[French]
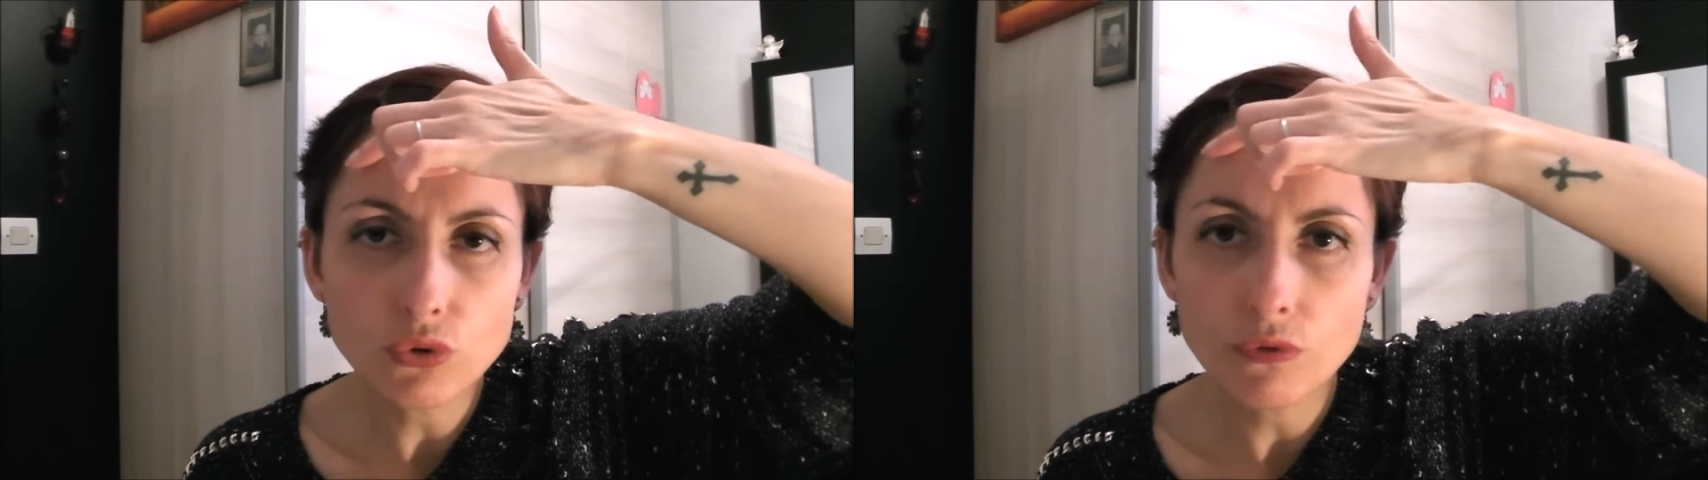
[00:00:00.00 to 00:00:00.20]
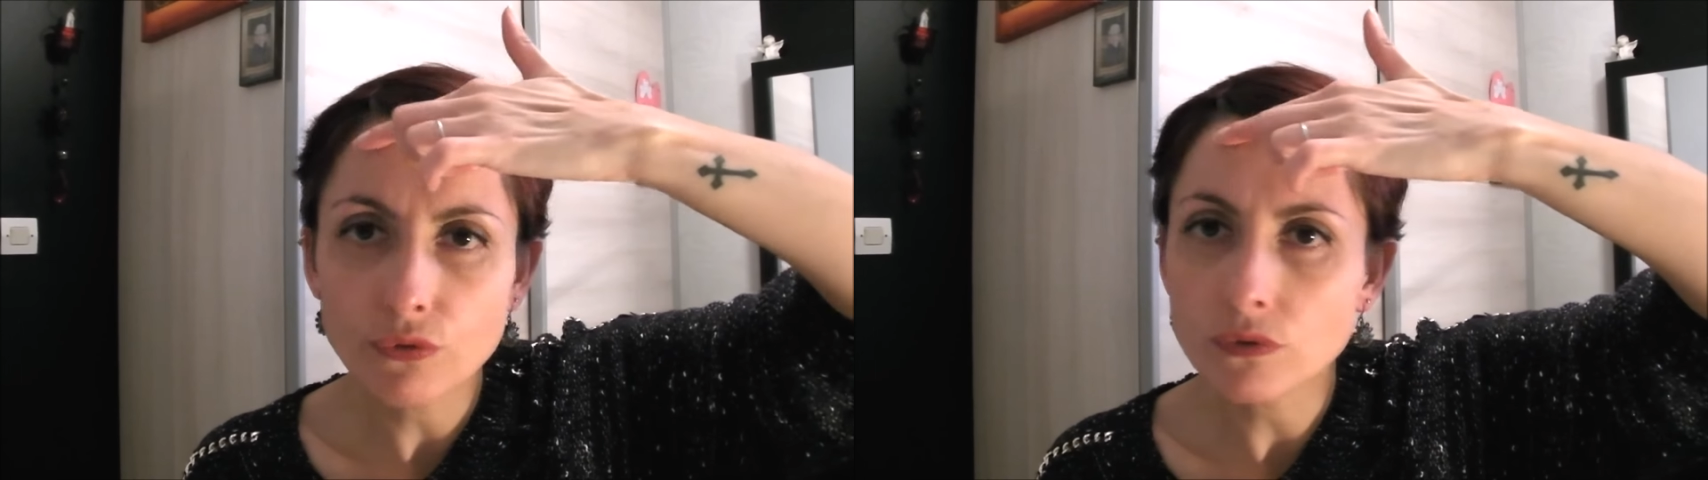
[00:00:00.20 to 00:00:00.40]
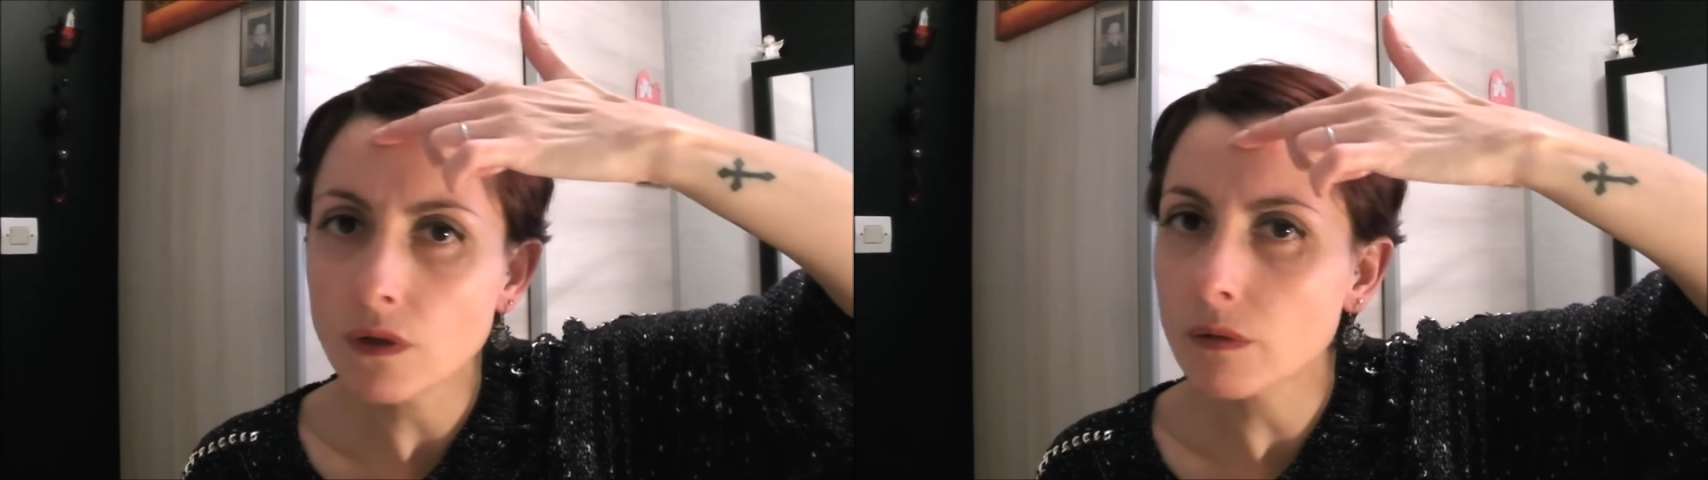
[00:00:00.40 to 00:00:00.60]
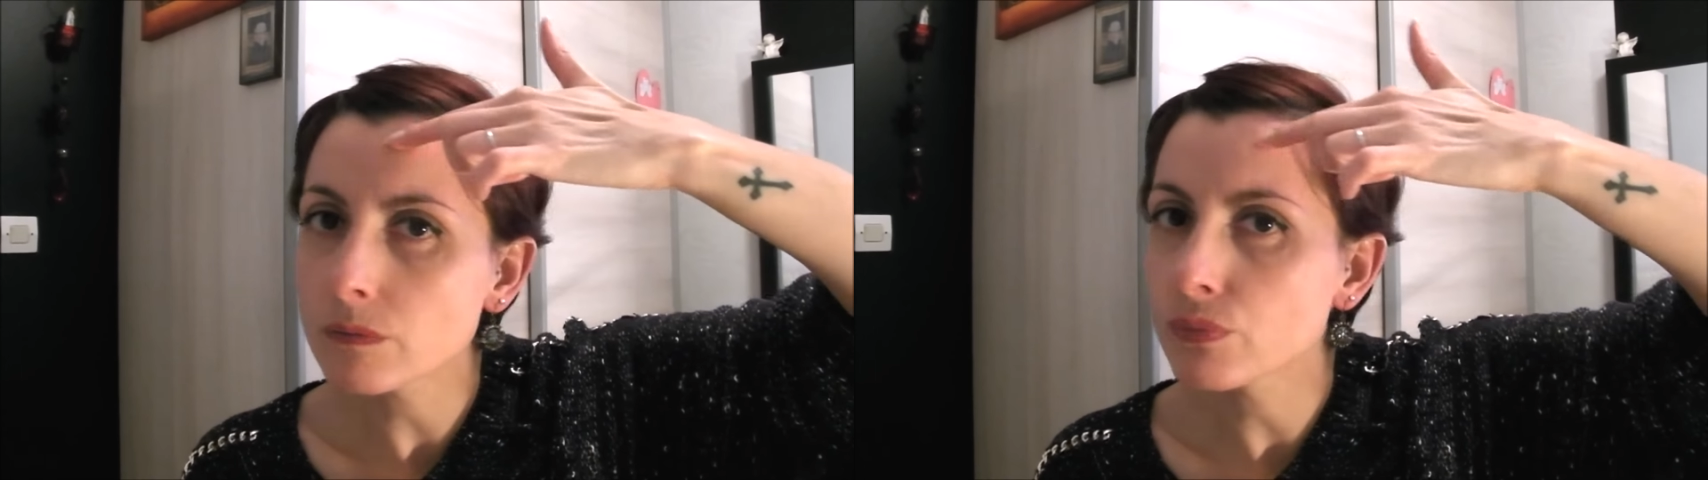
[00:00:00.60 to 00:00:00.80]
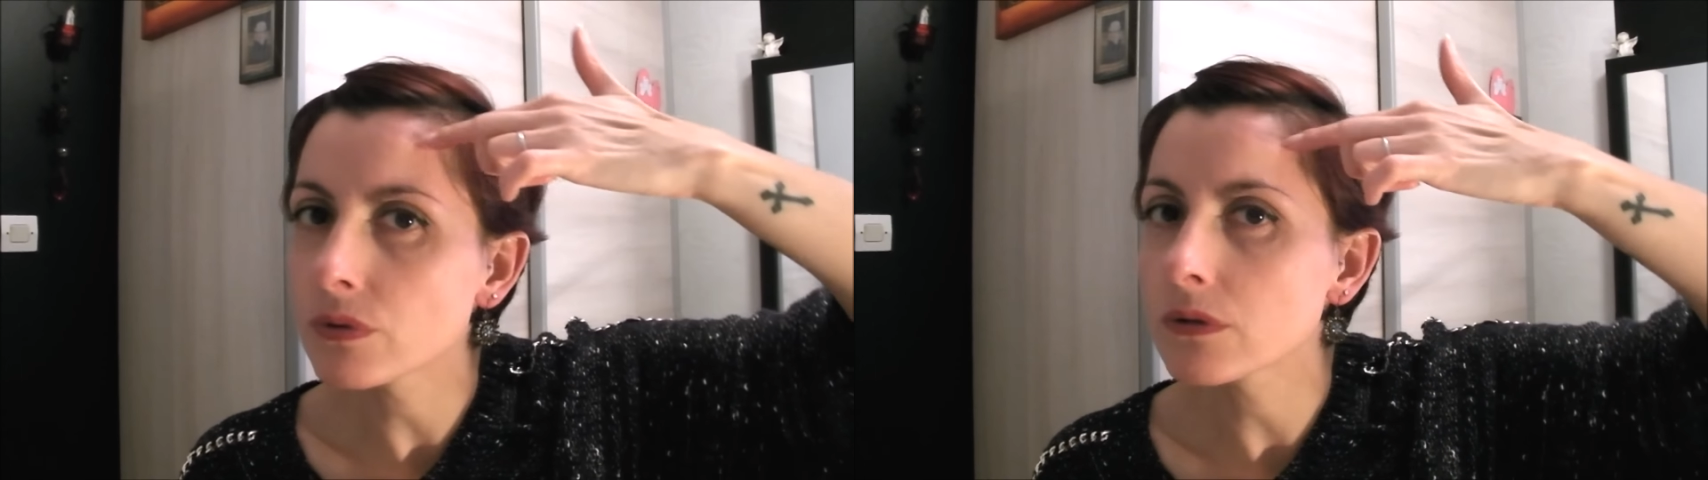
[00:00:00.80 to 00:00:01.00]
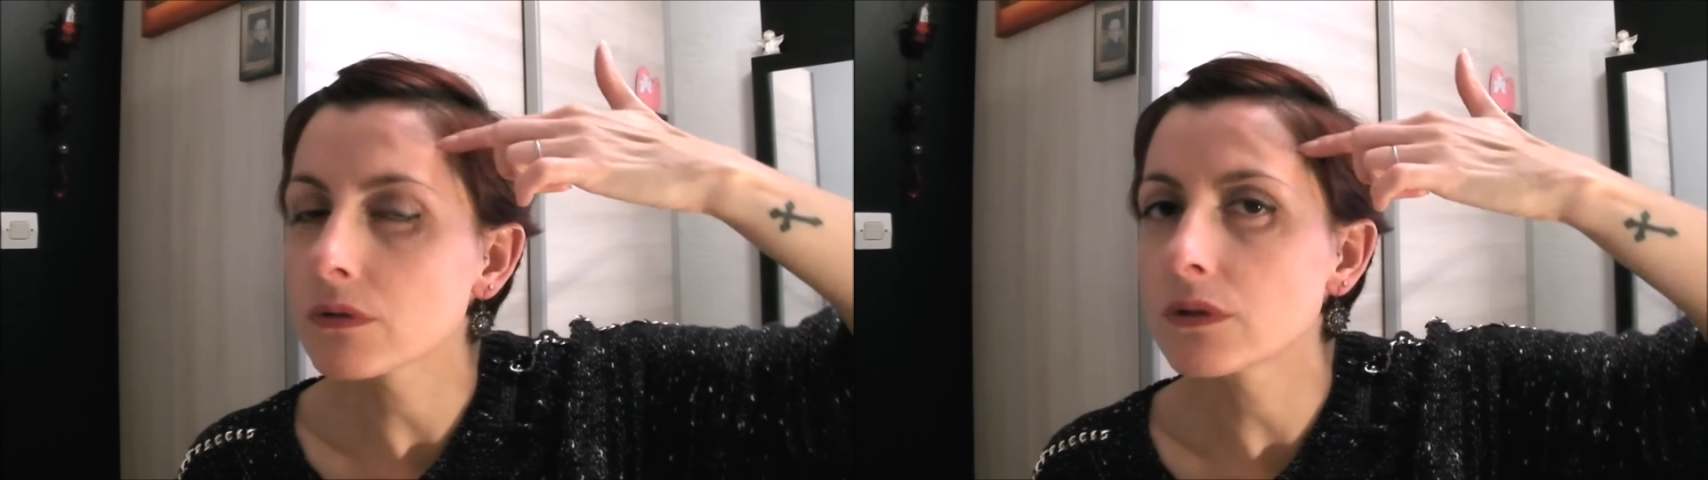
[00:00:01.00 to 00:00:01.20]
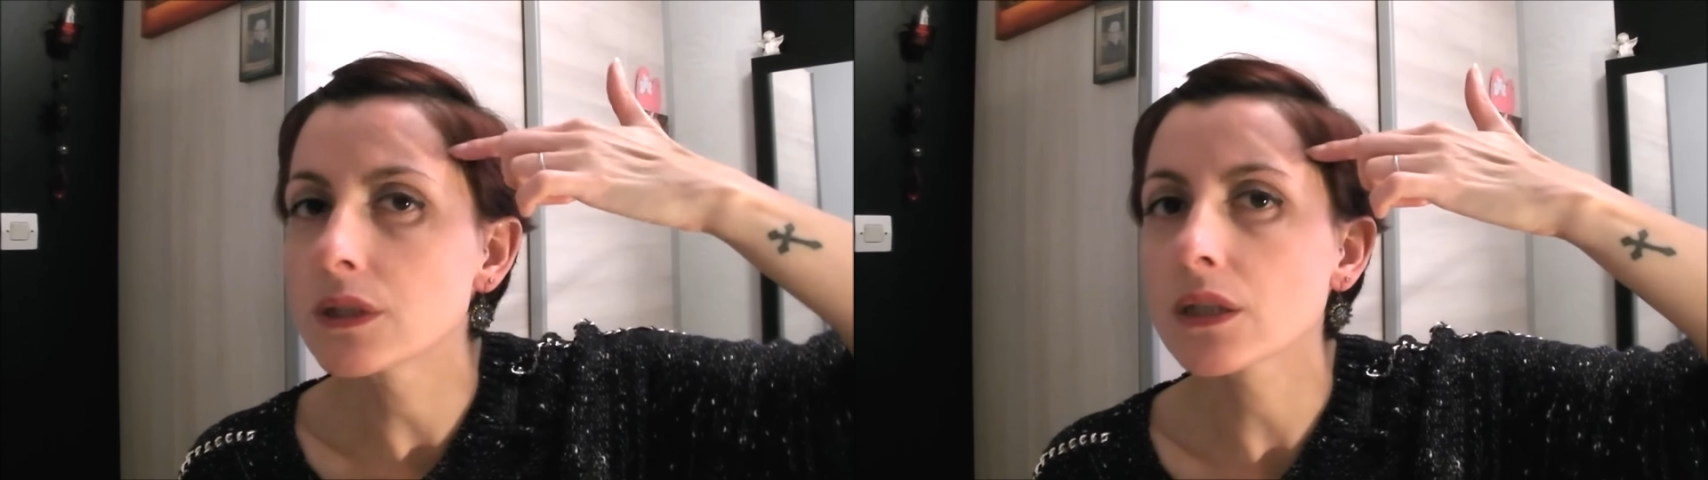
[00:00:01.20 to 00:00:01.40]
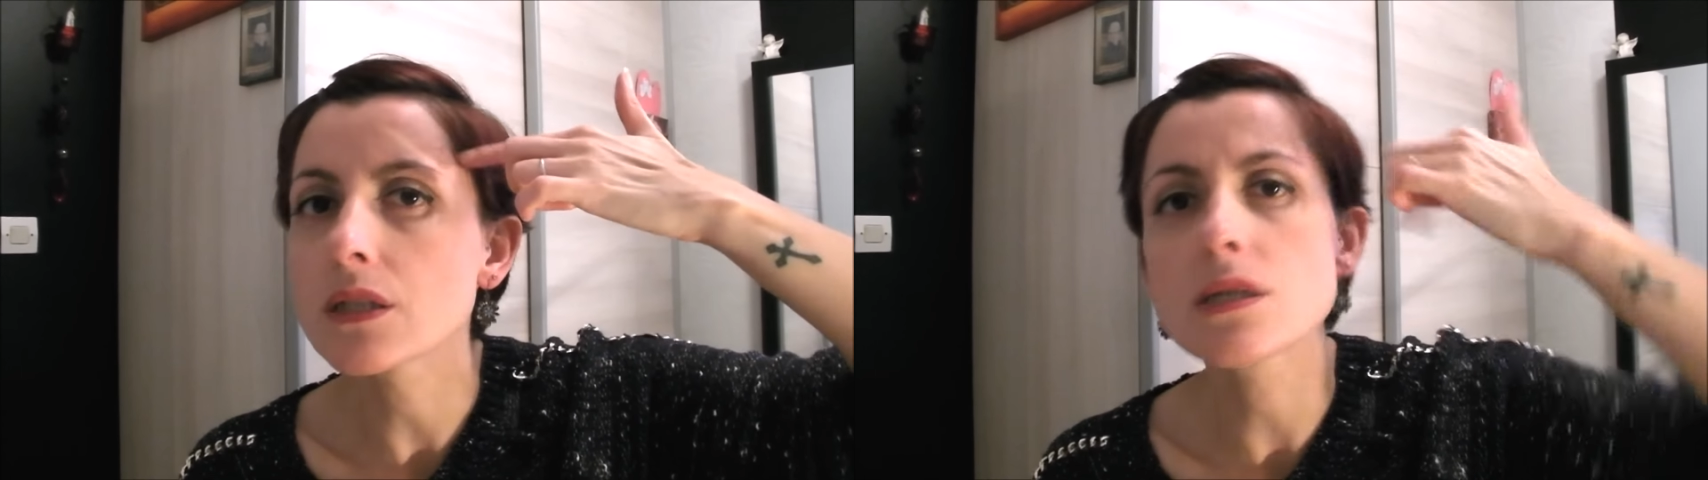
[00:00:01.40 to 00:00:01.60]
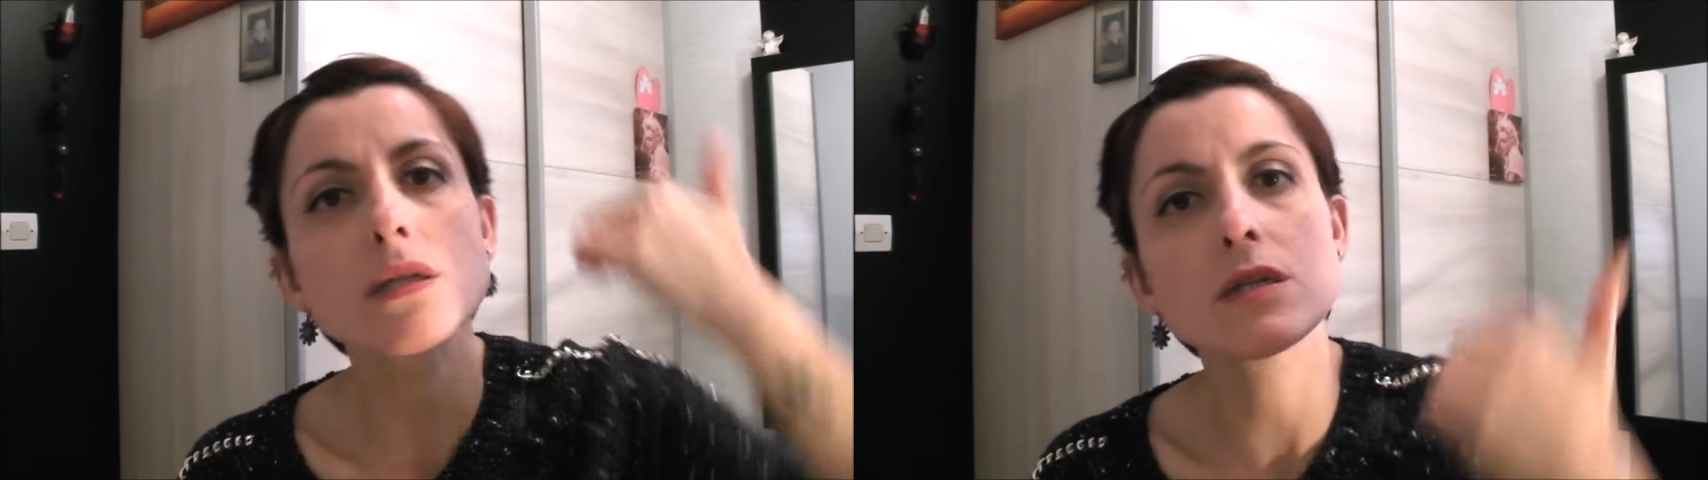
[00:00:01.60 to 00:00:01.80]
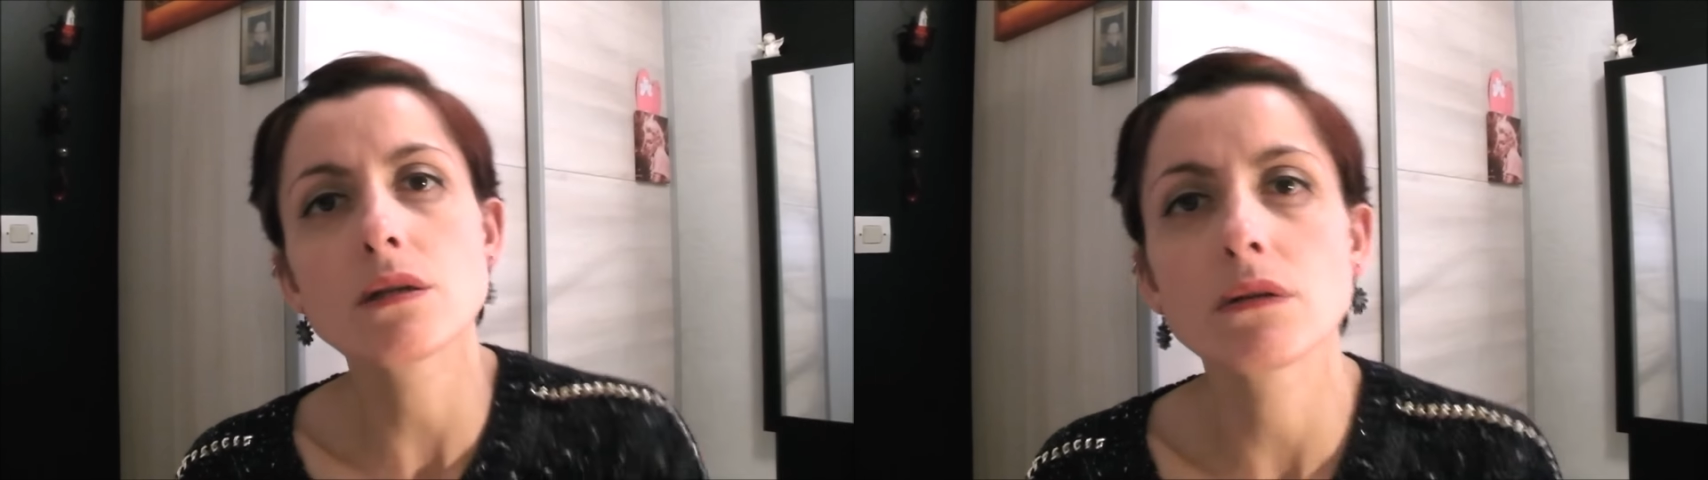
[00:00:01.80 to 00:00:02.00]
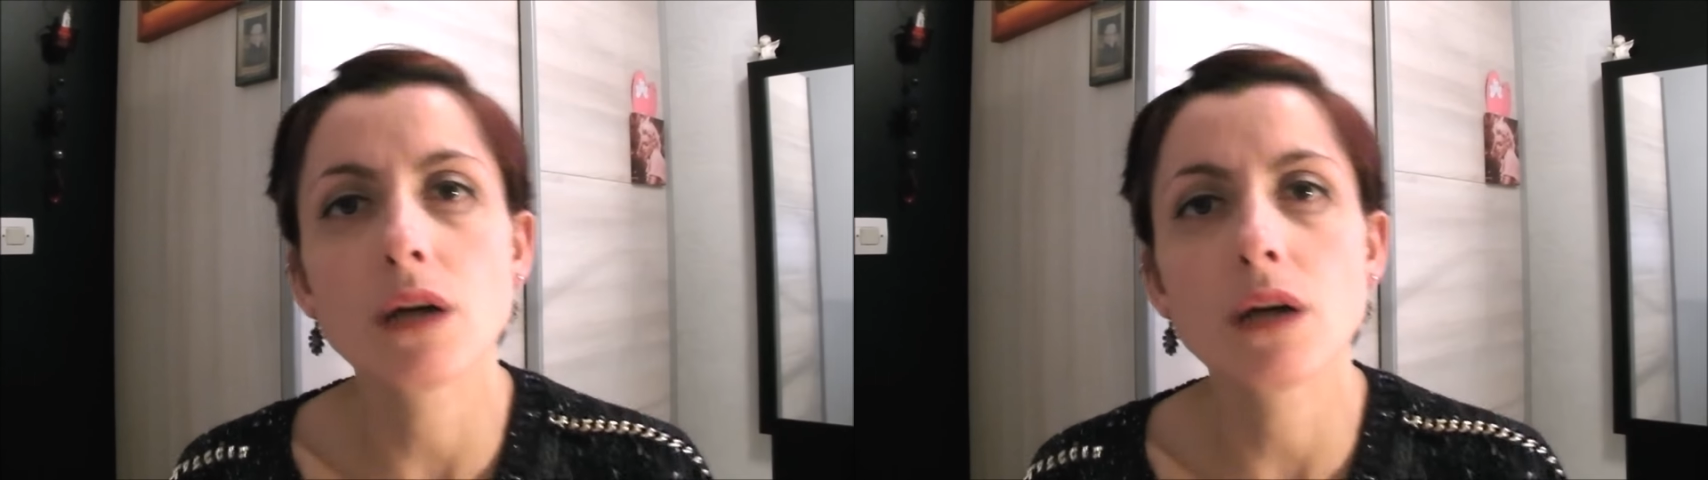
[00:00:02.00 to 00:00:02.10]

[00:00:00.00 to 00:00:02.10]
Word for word: de fond de teint pour euh, dire ici, euh,